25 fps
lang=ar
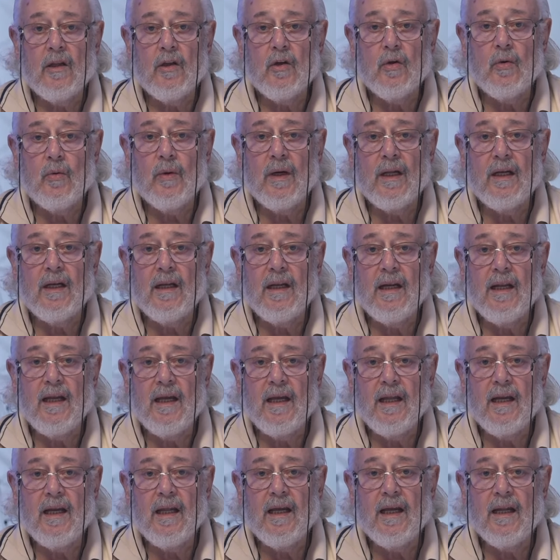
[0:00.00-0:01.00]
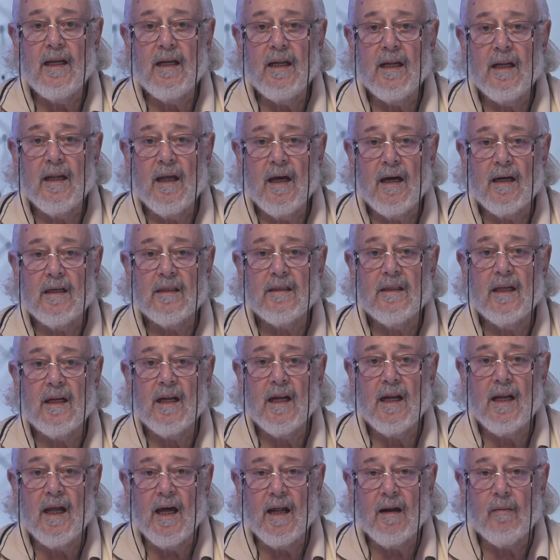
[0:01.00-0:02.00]
دول الهلال الأخضر
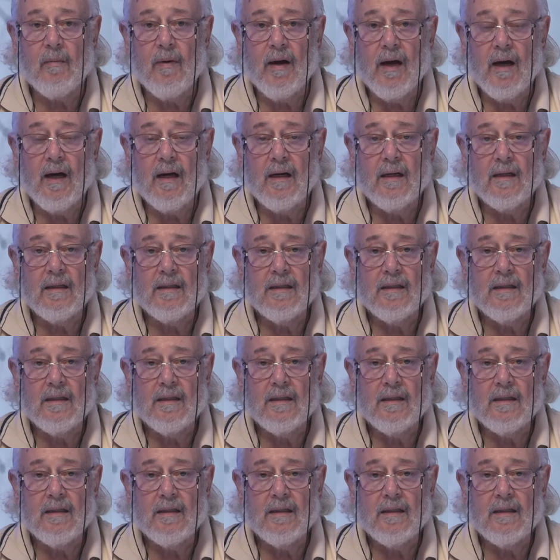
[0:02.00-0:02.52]
الأربعة